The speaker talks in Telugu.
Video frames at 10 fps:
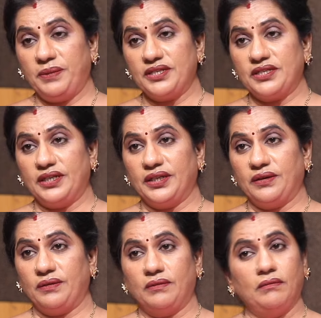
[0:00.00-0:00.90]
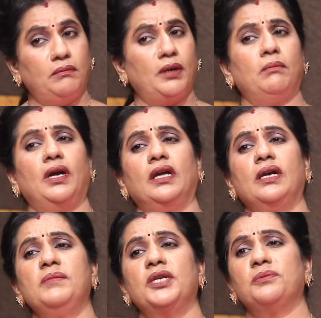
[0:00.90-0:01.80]
ప్రశ్న అడిగా
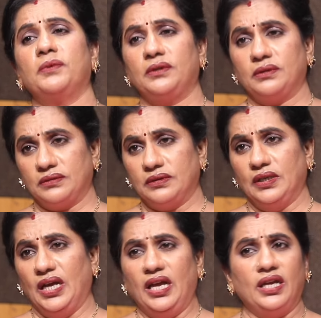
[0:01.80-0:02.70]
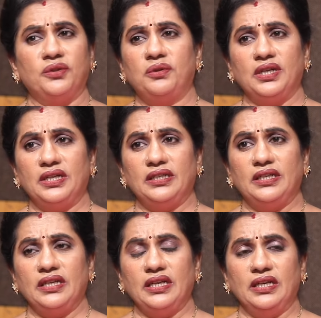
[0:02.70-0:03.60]
బ్రహ్మాండంగా మర్చిపోతాం
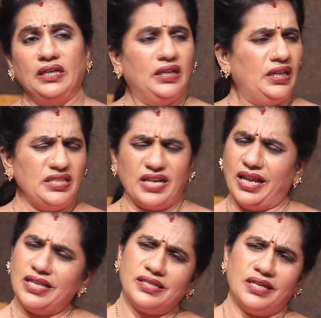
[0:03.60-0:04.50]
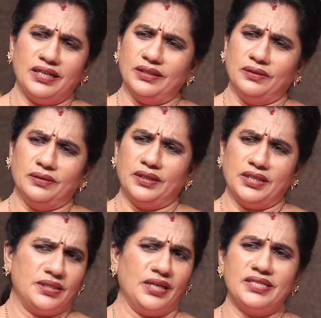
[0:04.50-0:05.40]
ఎందుకనంటే నేను చాలాసార్లు
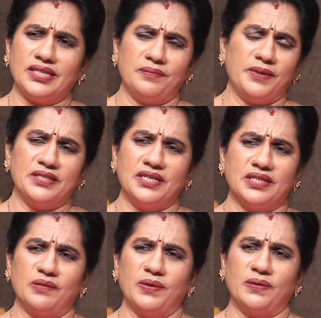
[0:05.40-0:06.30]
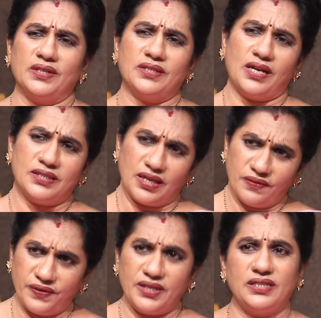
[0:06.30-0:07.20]
నేను జర్నలిస్ట్గా పనిచేసినప్పుడు కూడా చాలాసార్లు
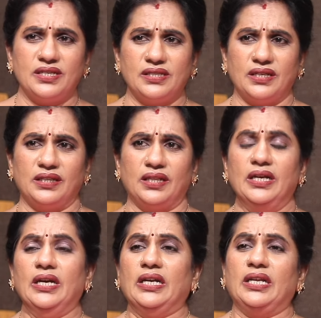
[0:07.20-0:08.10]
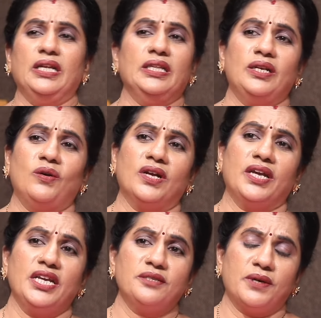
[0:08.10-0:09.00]
ఫేస్ చేశాను ఇది నేను ఏదైనా ఒక
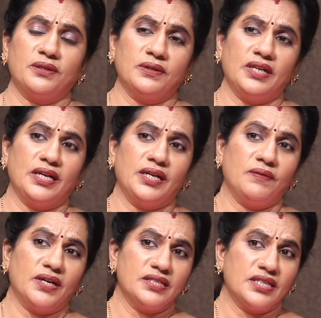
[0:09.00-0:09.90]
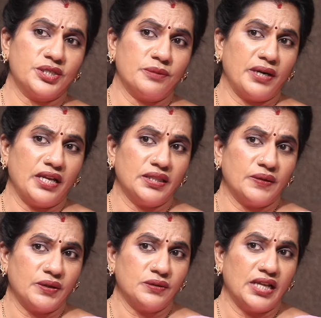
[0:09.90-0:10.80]
కేసు పట్టుకున్నానంటే వాడికి శిక్ష పడేంత
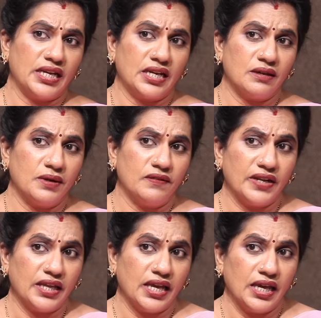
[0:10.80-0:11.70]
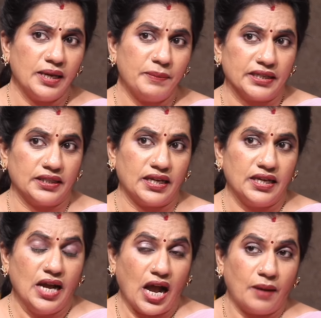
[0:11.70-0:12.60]
వరకు దాని వెనక మా వెనకే పడతా
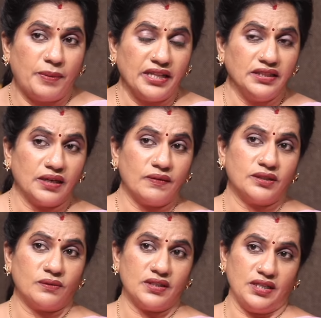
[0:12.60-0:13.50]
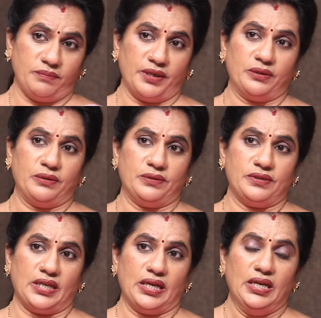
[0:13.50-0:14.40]
ఆ పడిన తర్వాత కూడా దాన్ని పట్టుకొని
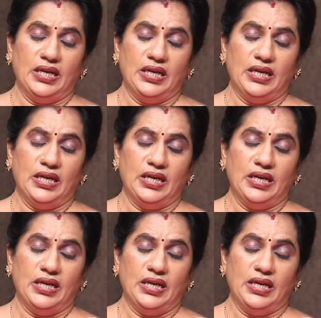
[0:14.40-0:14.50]
వస్తా